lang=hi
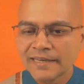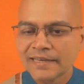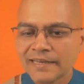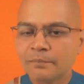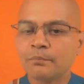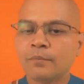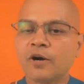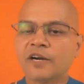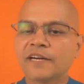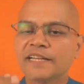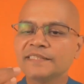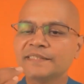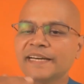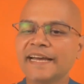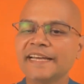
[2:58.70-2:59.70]
मॉडर्न
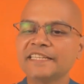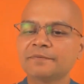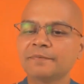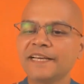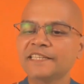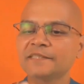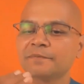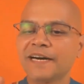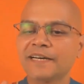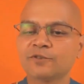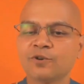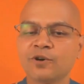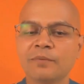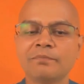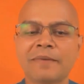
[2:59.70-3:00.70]
साइंस भी इस बात
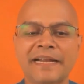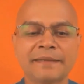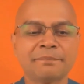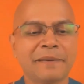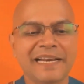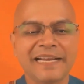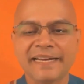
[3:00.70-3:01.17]
को अब मान पहले नहीं